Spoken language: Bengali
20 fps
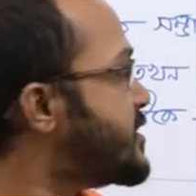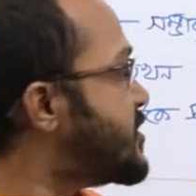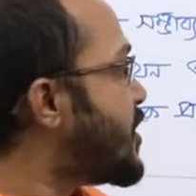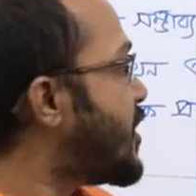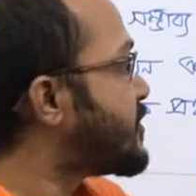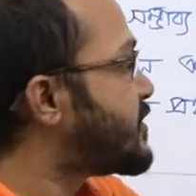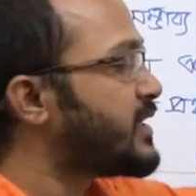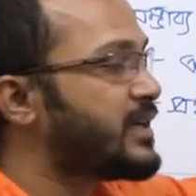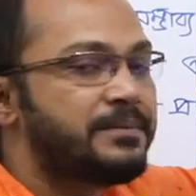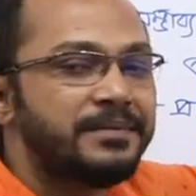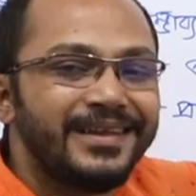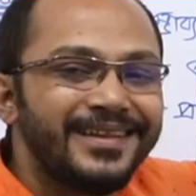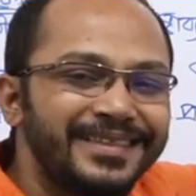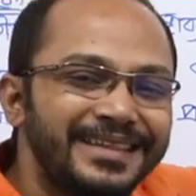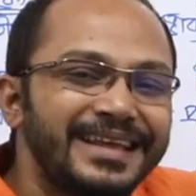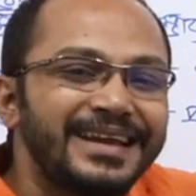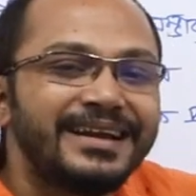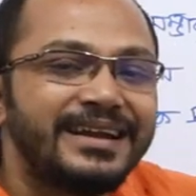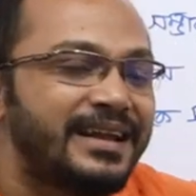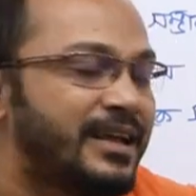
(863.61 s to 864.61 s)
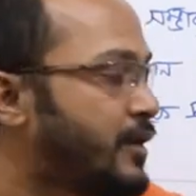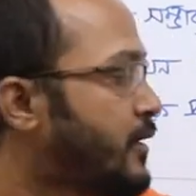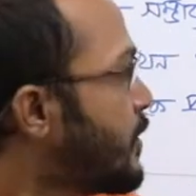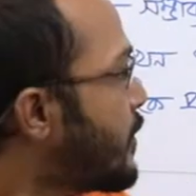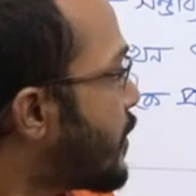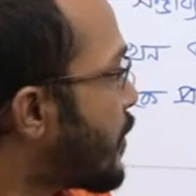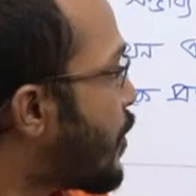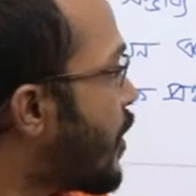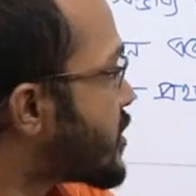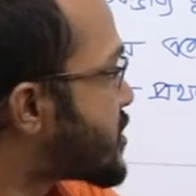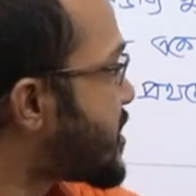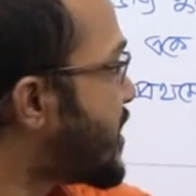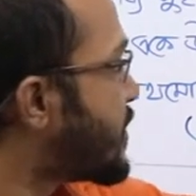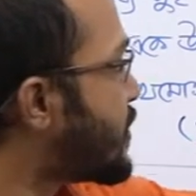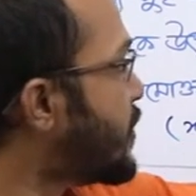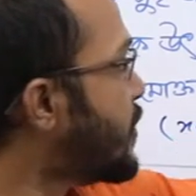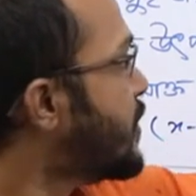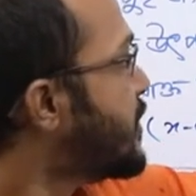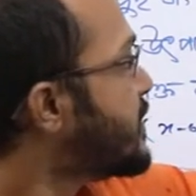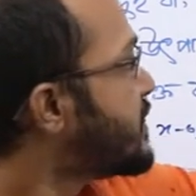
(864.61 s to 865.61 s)
যাতে নির্ণয়
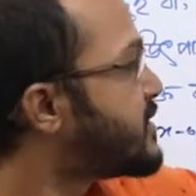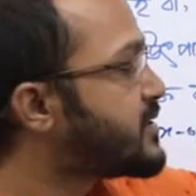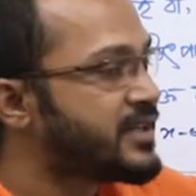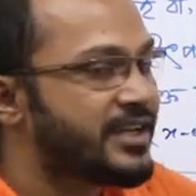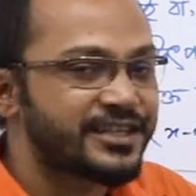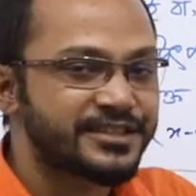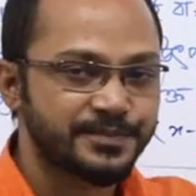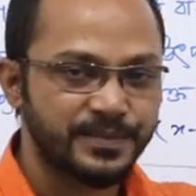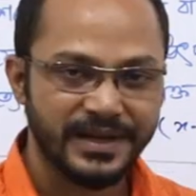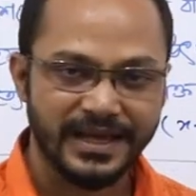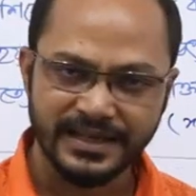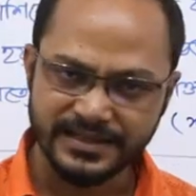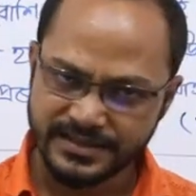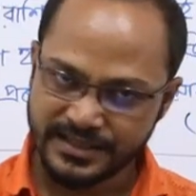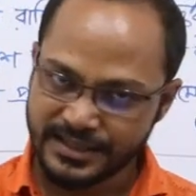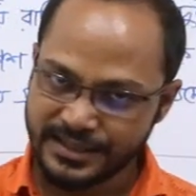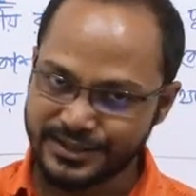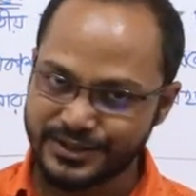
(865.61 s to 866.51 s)
গসাগু থ্রি এক্স প্লাস